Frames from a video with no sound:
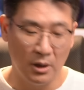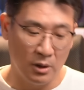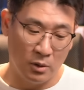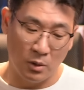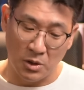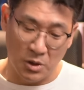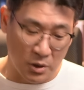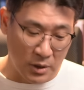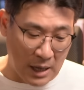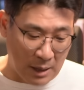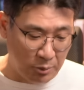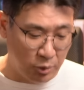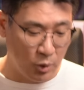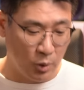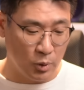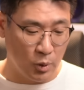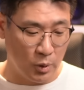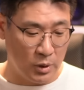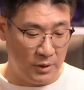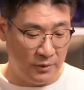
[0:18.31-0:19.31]
그리고 저는
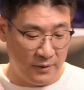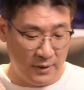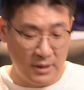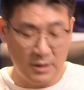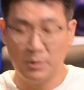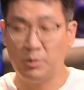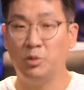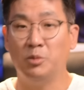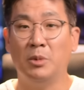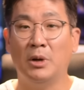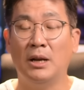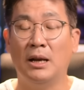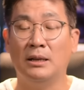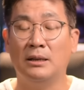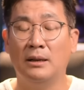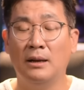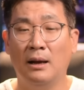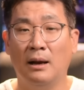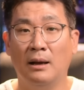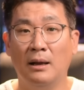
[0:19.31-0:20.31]
앞으로도 이 필립스뿐만
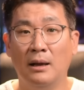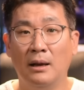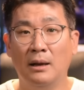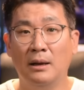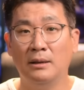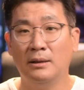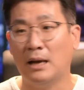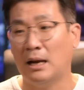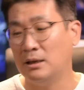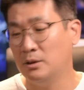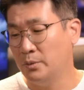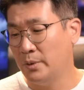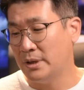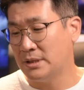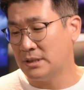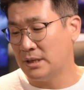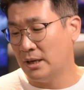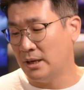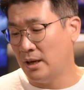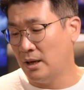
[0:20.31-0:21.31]
아니라 다른
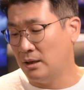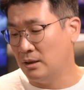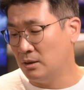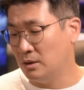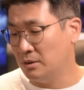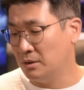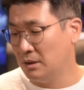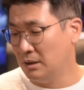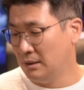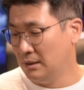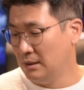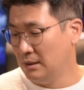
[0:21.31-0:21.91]
회사의 이런